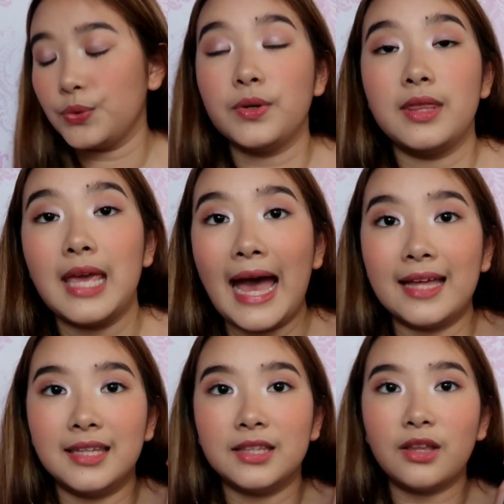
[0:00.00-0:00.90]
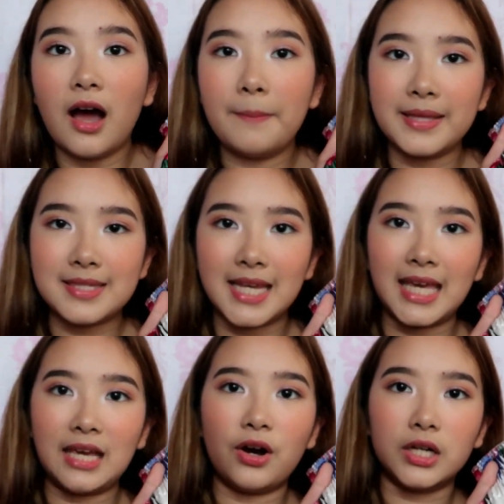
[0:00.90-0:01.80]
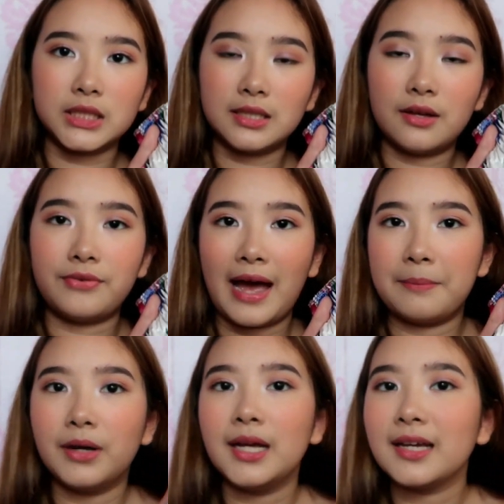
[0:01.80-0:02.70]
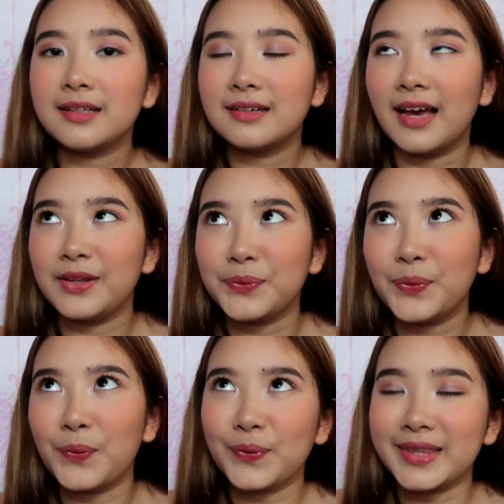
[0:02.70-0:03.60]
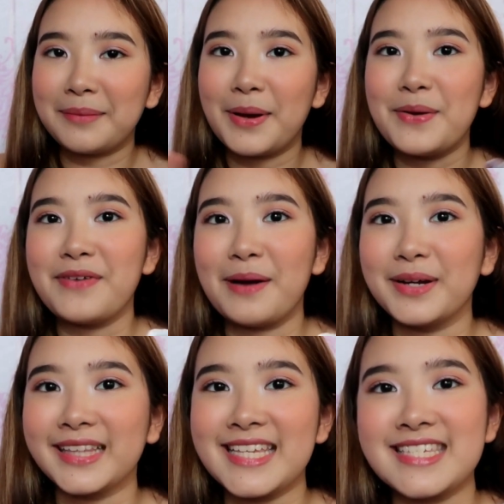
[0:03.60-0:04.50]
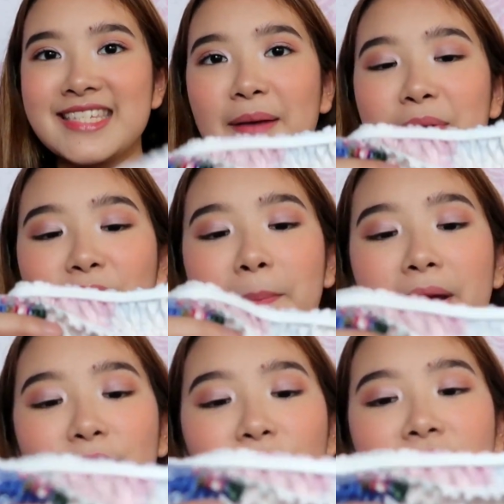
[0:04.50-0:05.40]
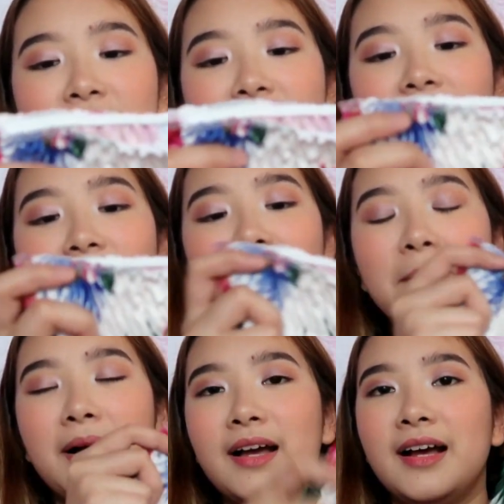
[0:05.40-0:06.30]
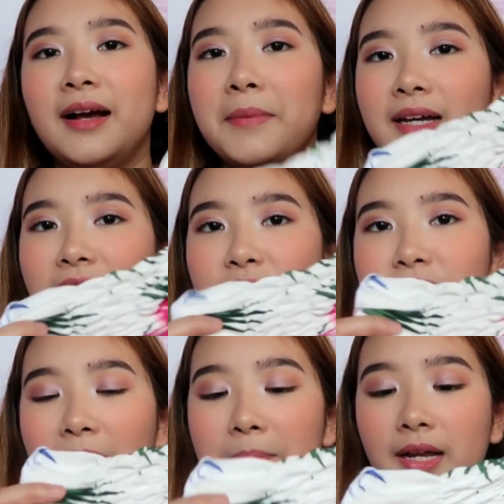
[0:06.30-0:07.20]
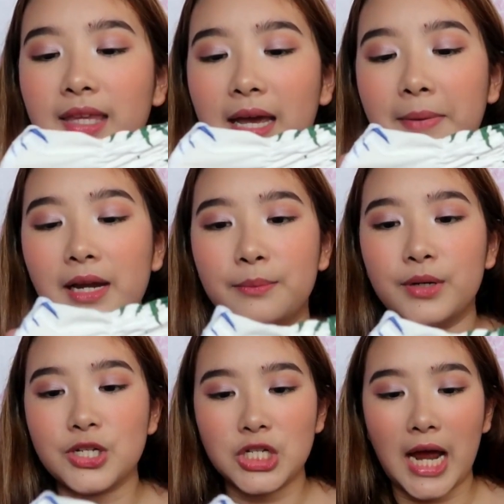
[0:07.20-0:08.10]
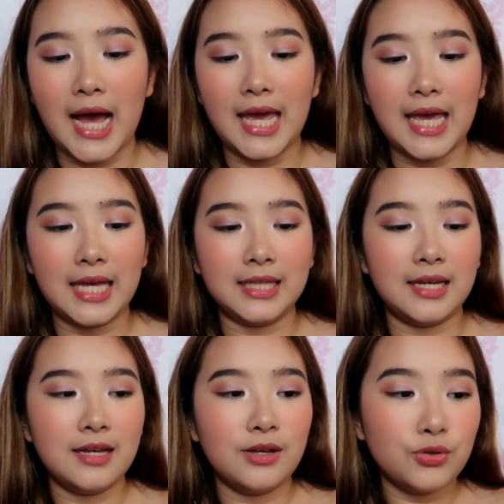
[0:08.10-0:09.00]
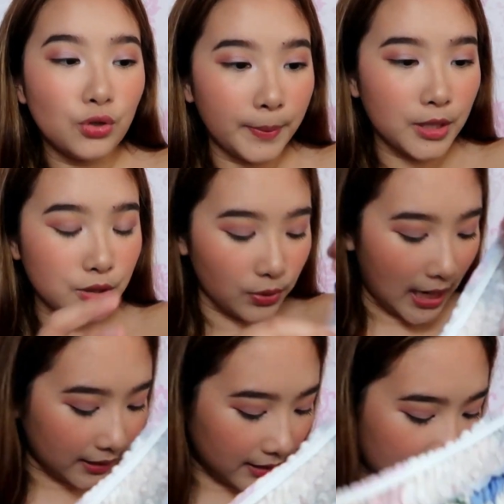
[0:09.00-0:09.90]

to the Andy top. It's like a cotton na fabric. I don't know kung tama yung fabric na sinasabi ko, pero um, maganda yung fabric niya, malambot siya, and super sulit.